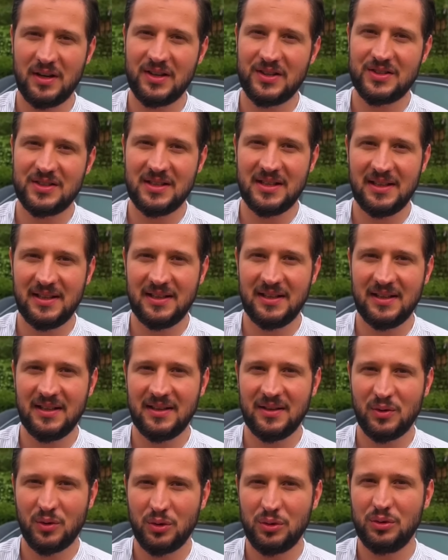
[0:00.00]
araçla
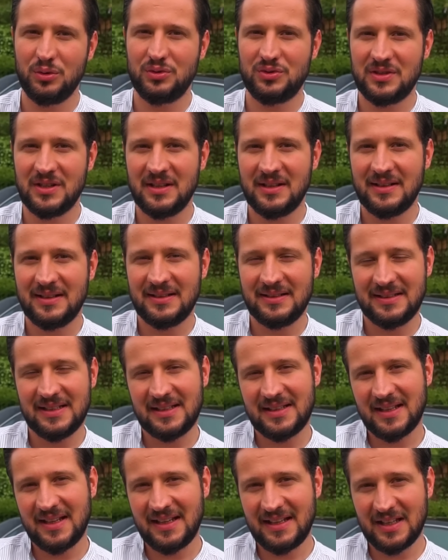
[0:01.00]
ilgili oldukça
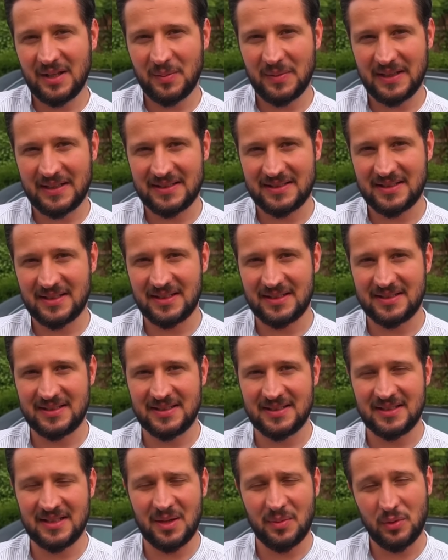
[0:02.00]
detaya girmek istedik
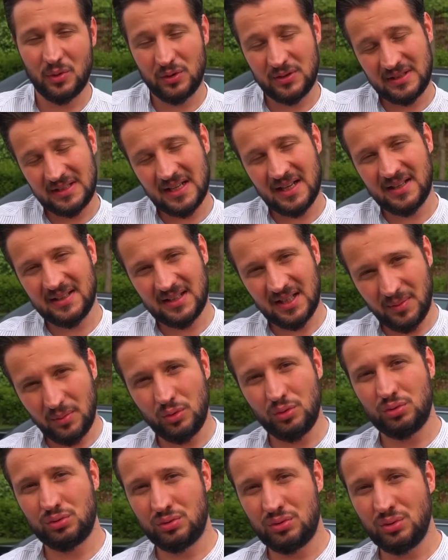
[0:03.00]
sizle ama yani
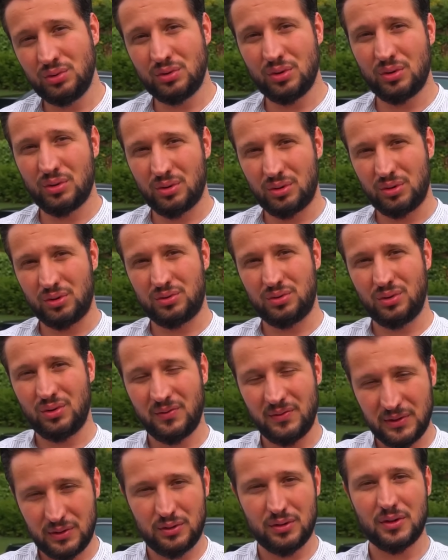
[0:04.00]
tabii üstün kör oluyor.
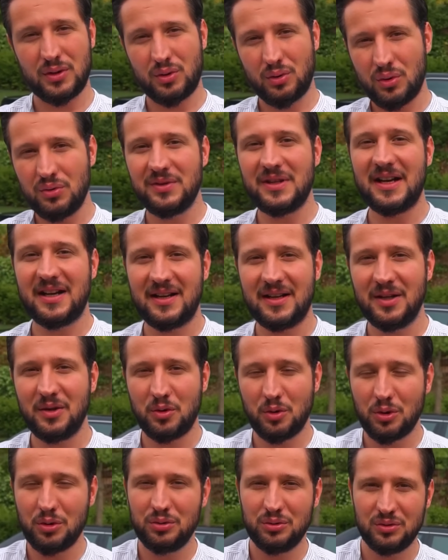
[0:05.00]
Çünkü videolar 10
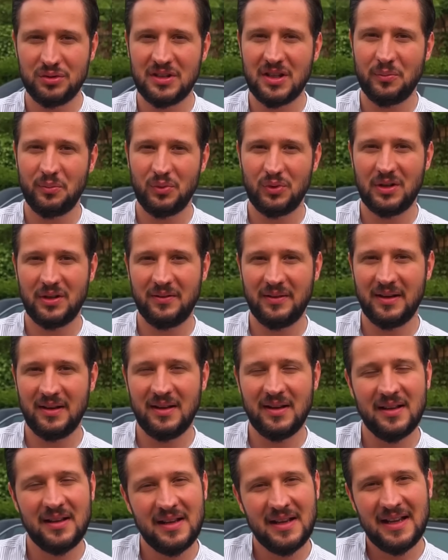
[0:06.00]
dakikalık olduğundan
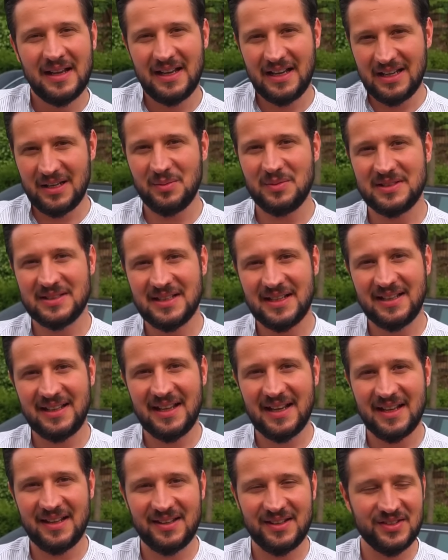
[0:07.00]
mütevelli elimizden
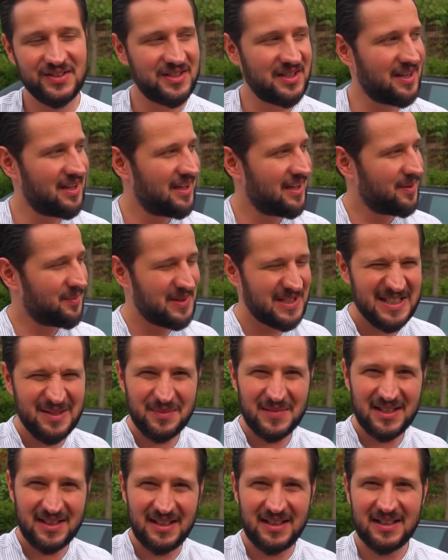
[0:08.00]
geldiğince
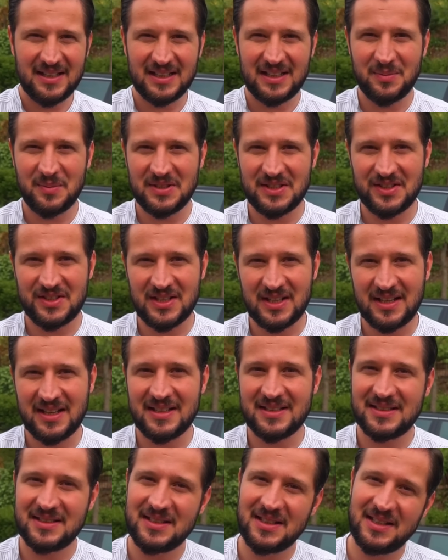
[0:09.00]
bizim de dikkatimizi
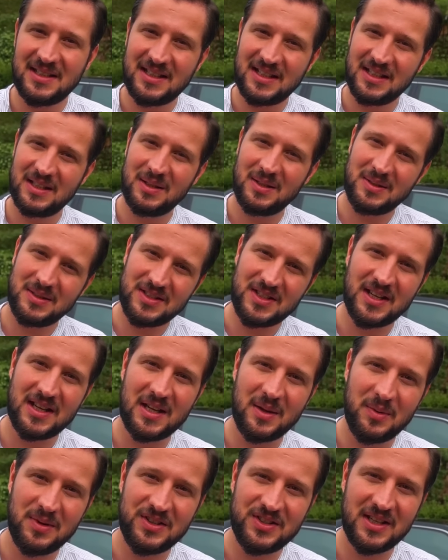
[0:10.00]
çeken, sizin de dikkatinizi
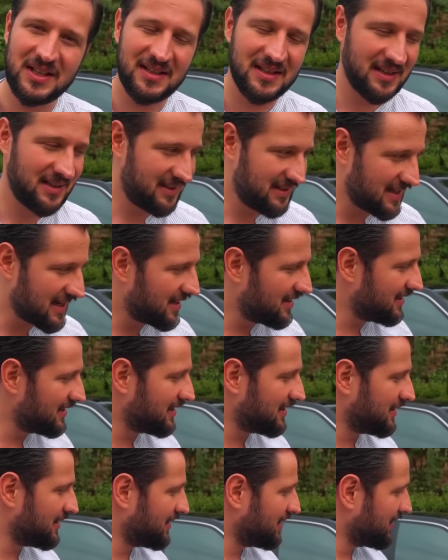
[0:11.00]
çekebilecek
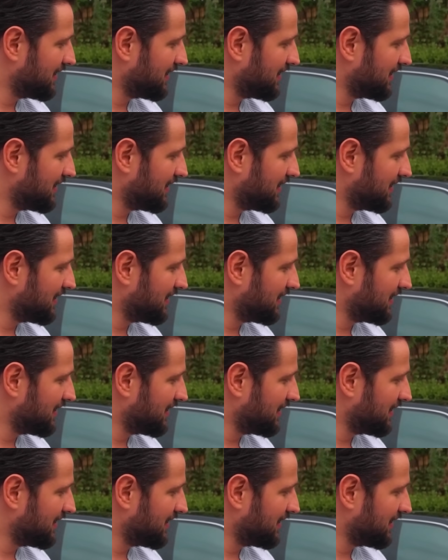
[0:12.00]
yerleri